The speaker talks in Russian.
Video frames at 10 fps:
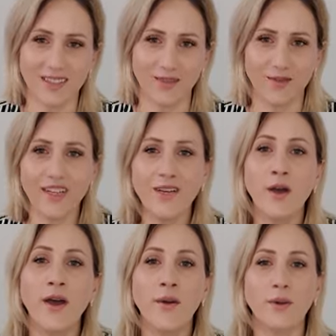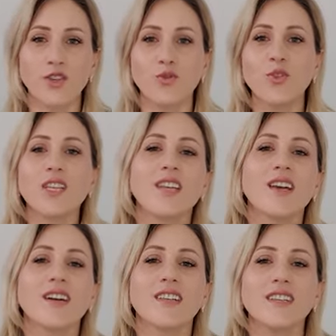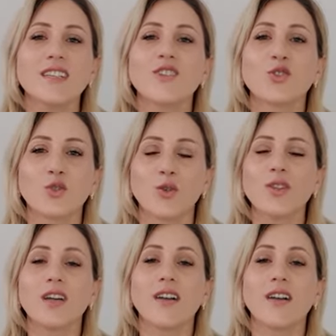Вы почему-то не хотите что-то